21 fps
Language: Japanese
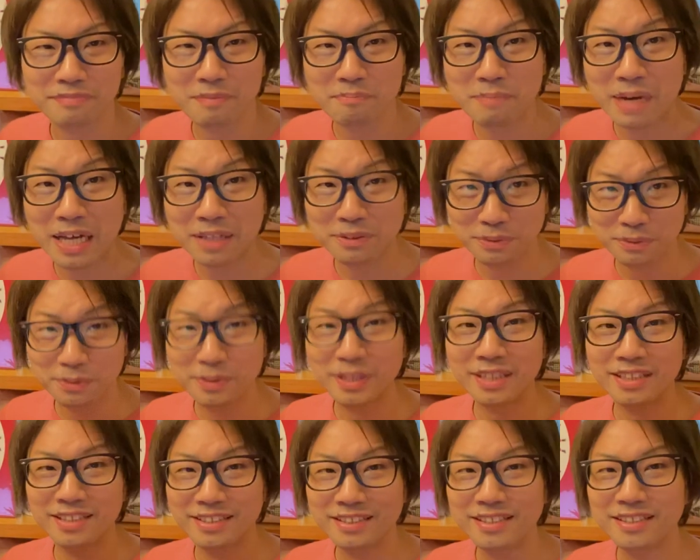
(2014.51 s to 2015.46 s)
前の動
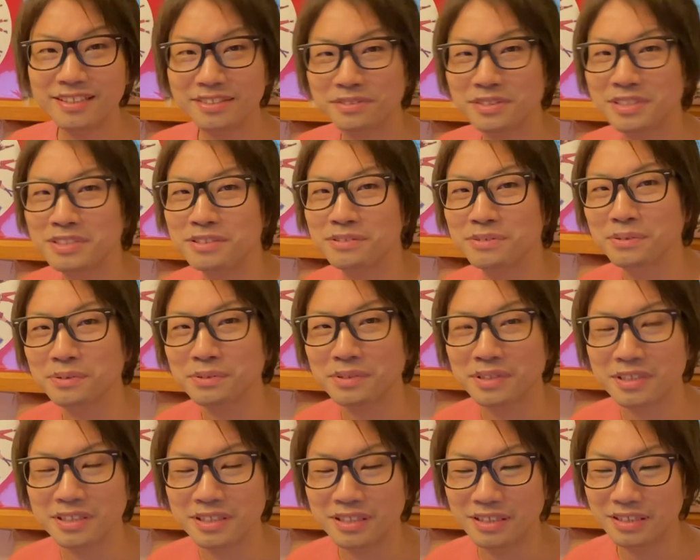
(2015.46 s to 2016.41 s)
画でねスイングの
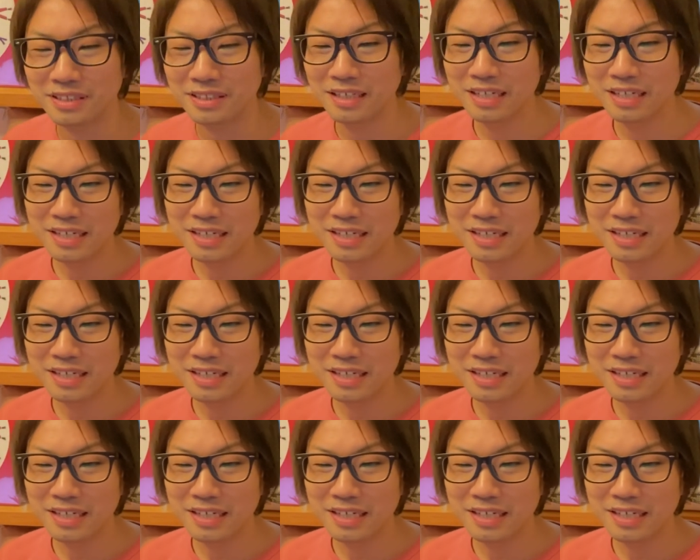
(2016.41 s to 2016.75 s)
時に